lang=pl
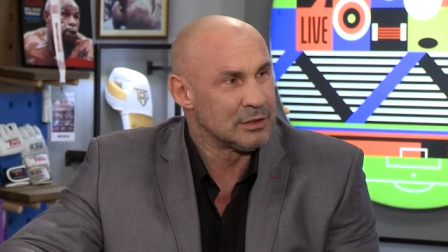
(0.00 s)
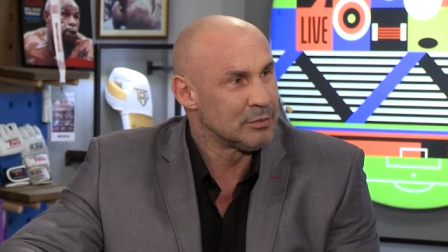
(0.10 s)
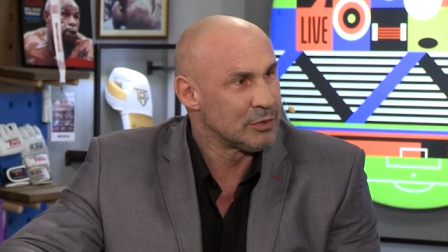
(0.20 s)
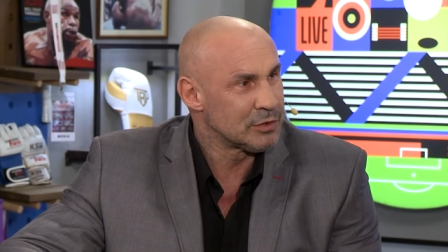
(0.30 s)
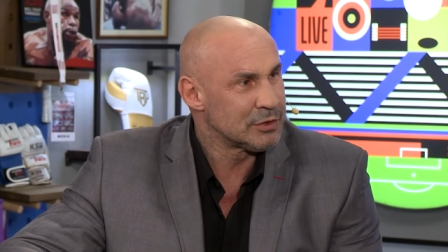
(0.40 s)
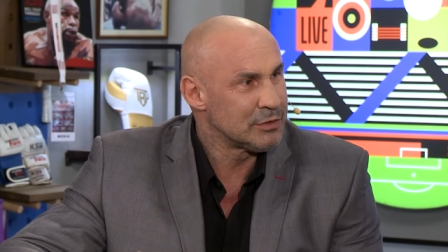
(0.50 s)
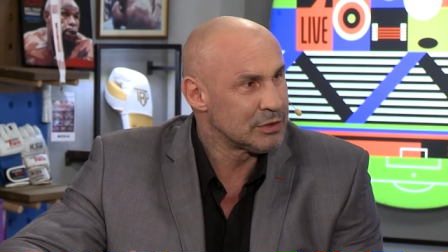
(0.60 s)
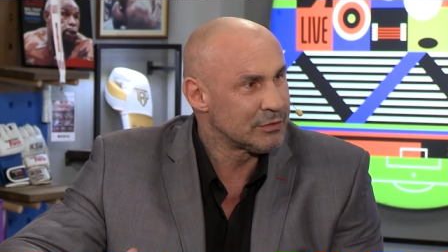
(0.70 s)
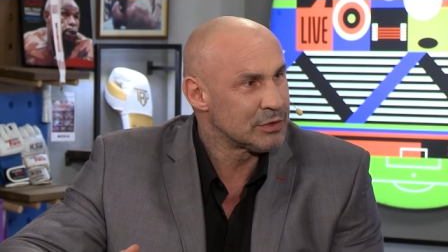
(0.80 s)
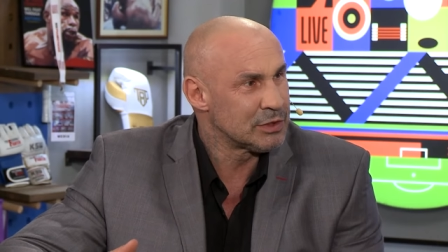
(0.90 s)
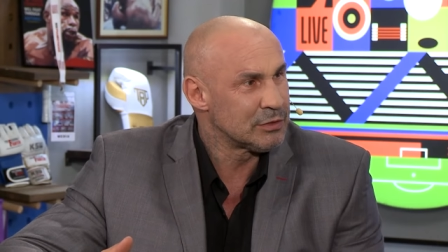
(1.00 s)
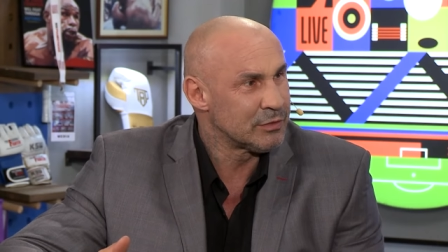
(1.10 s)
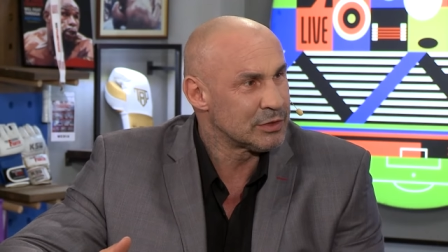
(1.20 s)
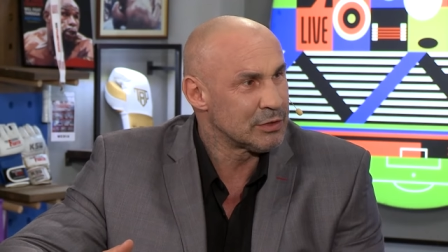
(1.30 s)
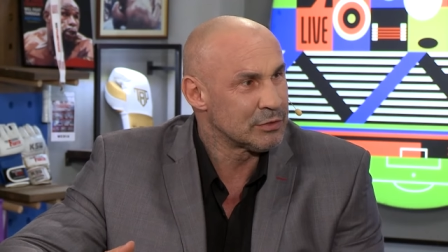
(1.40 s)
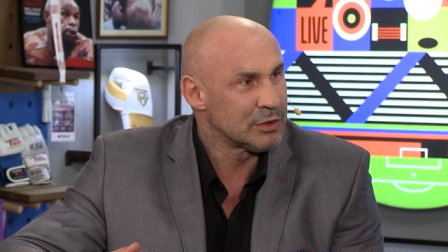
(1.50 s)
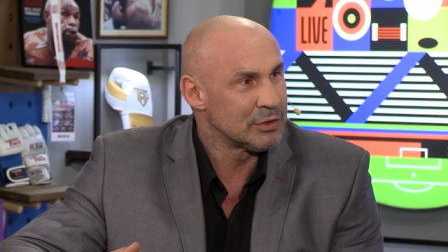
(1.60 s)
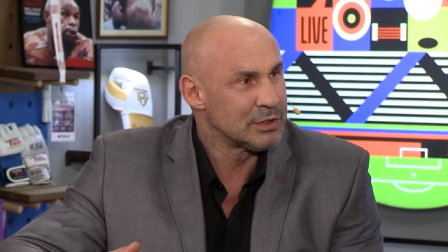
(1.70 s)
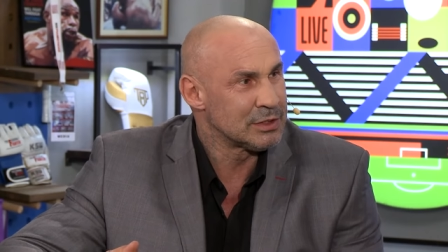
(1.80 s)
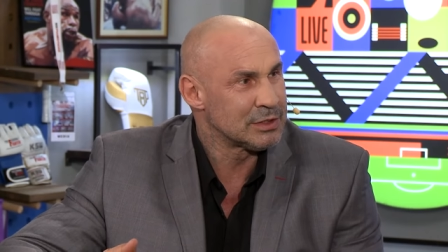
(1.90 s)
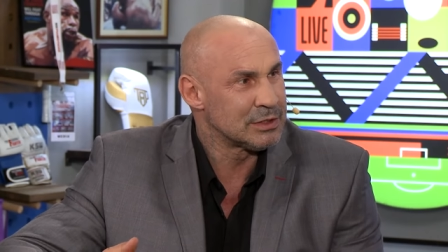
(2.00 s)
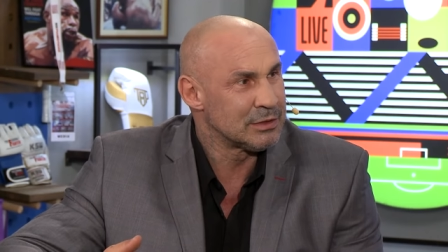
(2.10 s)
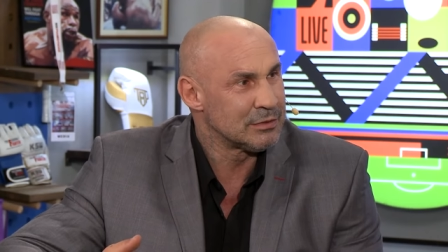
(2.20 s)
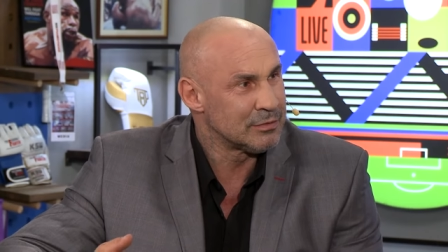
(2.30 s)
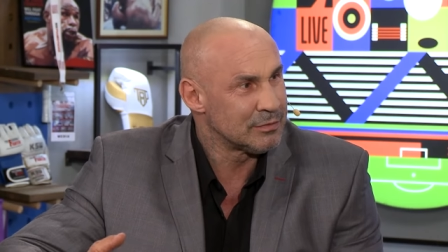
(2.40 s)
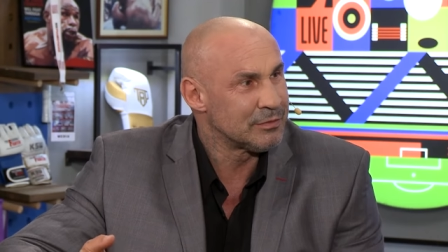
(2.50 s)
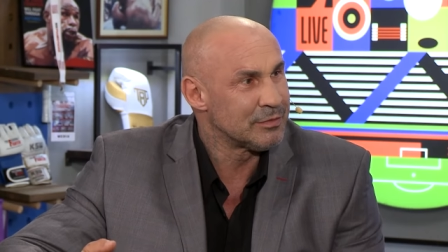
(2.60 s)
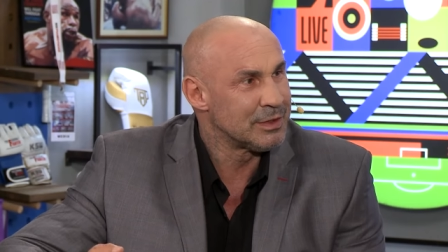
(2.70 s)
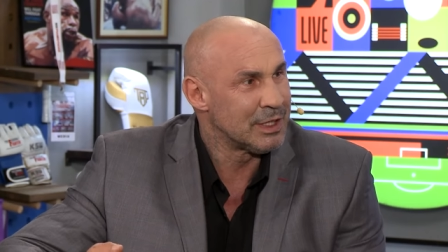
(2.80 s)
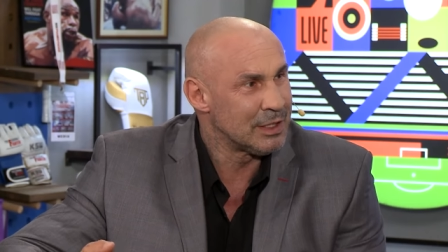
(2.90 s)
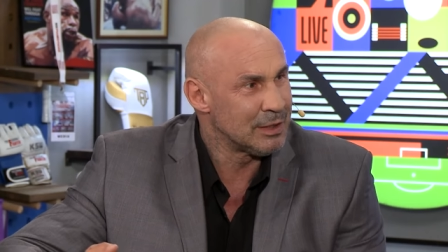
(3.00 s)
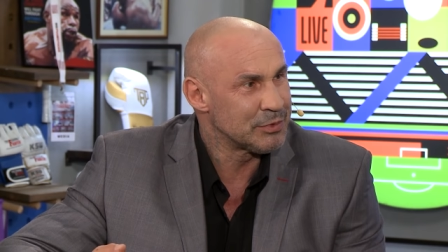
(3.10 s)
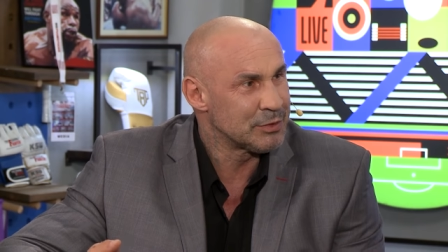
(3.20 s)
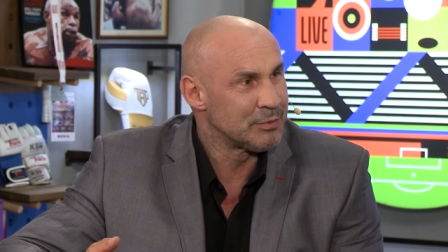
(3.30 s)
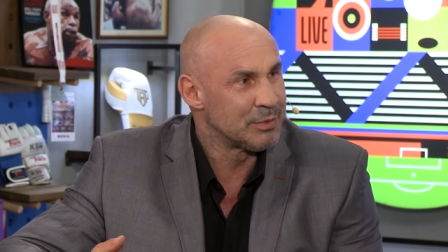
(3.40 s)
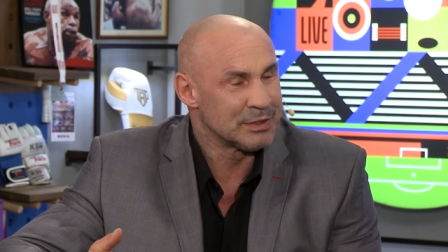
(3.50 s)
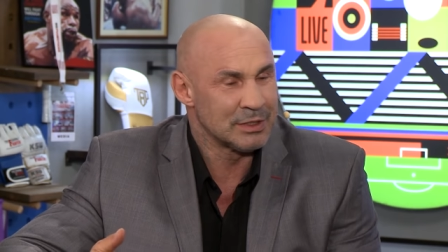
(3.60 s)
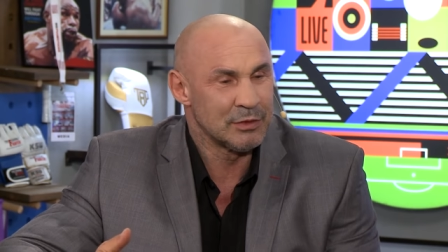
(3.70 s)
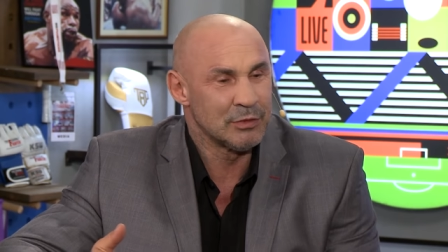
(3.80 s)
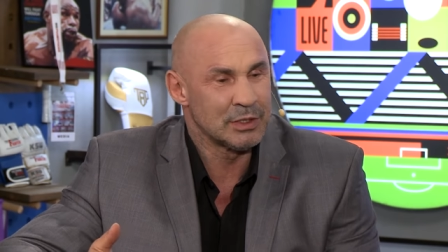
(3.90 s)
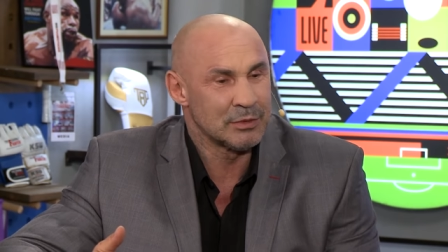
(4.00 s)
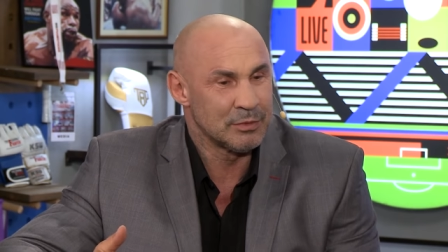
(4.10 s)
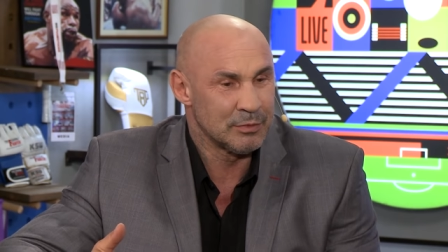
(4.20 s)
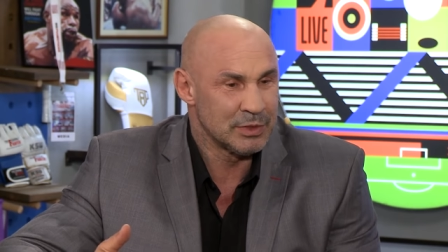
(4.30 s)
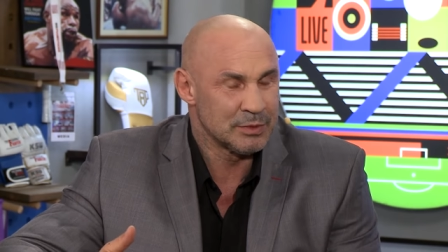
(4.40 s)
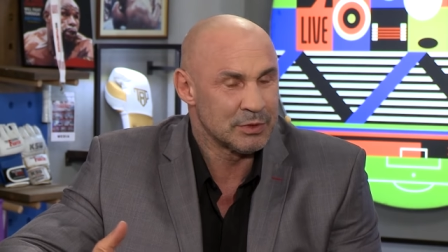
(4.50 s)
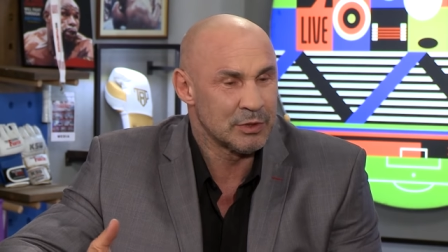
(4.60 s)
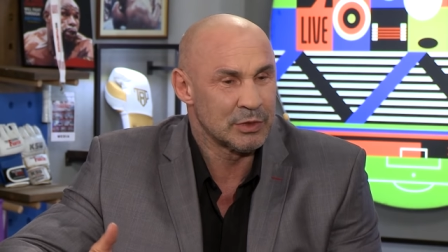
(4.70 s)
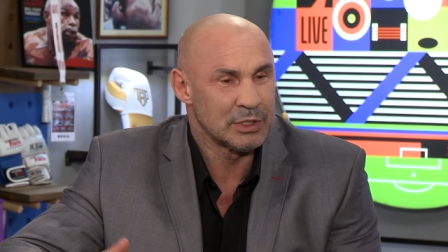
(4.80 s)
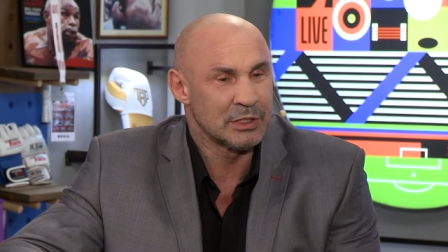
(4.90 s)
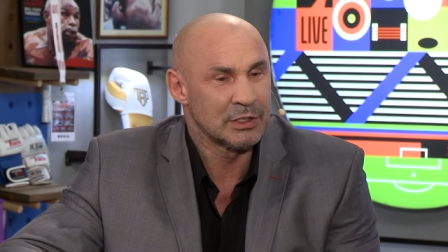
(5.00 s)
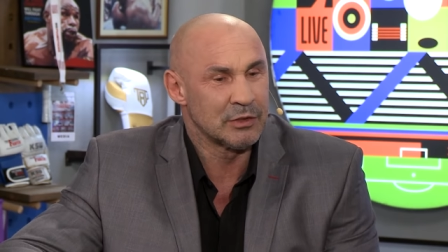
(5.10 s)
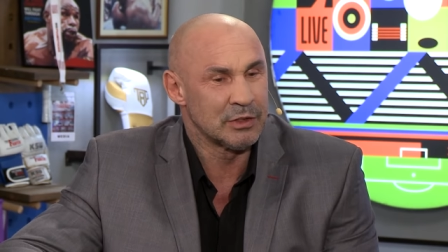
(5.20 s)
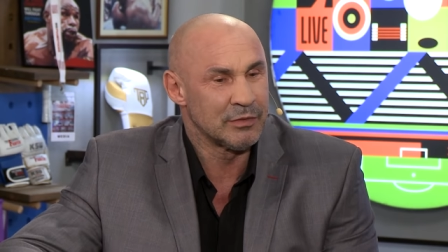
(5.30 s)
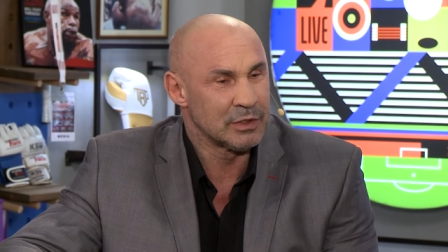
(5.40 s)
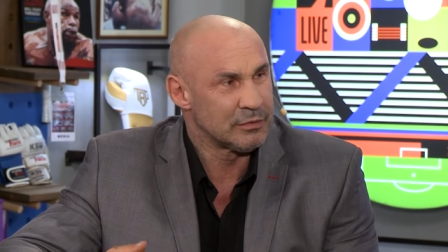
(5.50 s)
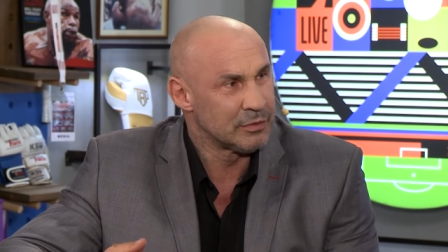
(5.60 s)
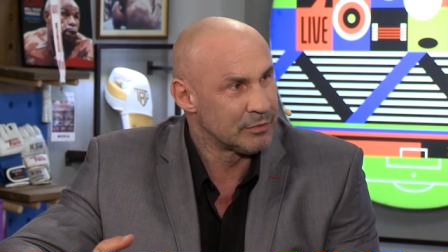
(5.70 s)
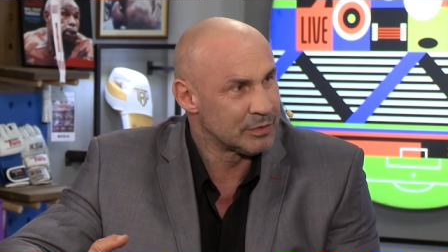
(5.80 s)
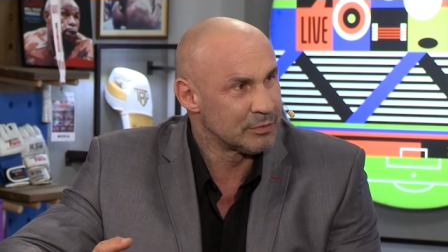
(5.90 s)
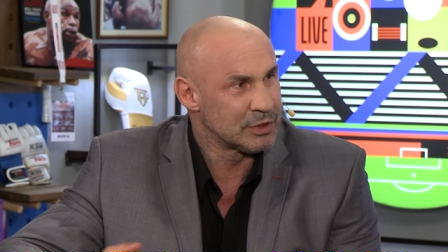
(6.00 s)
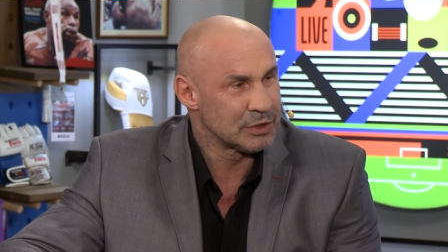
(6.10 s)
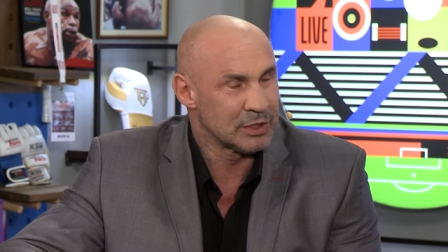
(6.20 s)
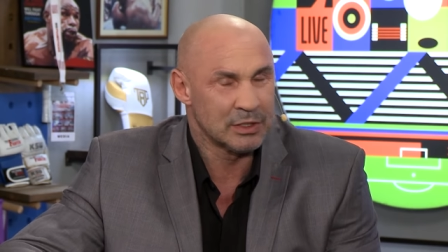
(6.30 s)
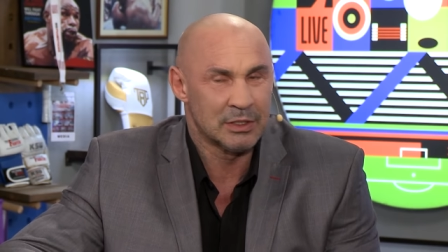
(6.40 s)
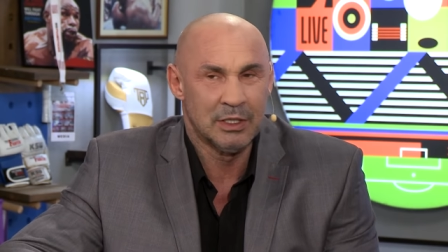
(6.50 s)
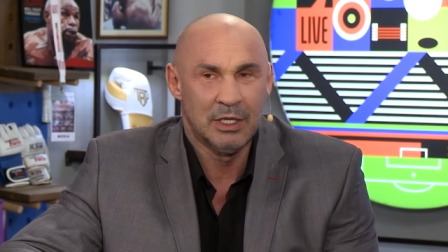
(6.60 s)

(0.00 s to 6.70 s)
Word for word: No bo oczywiście wszyscy uważają, że on jest y, najlepszy bez względu na, bez podziału na kategorię wagową w tym czasie, jak,